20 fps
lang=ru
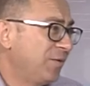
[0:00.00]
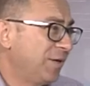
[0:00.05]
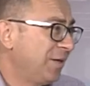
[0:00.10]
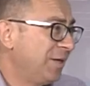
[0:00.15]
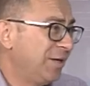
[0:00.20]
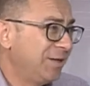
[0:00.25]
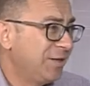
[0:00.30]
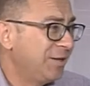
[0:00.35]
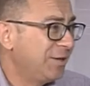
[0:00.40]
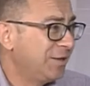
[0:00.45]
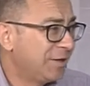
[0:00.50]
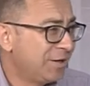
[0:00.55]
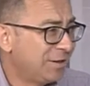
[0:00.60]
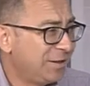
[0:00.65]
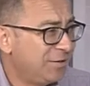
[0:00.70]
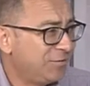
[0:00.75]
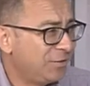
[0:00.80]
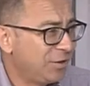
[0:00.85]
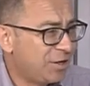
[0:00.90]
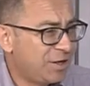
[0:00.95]
каких-то
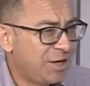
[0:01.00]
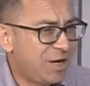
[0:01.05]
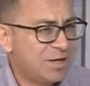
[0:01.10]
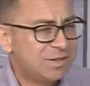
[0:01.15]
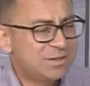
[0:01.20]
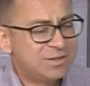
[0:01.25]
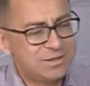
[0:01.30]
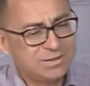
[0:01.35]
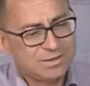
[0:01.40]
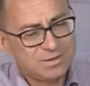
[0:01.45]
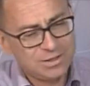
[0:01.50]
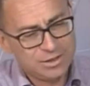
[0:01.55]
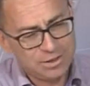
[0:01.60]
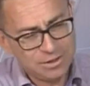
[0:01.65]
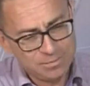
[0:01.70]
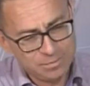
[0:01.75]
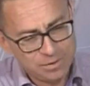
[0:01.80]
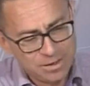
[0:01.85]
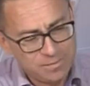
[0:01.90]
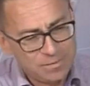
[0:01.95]
интерактивных акций,
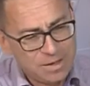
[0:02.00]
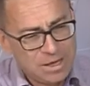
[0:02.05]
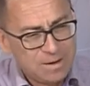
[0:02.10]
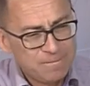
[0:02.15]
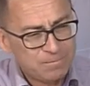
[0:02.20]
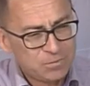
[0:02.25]
сделаем там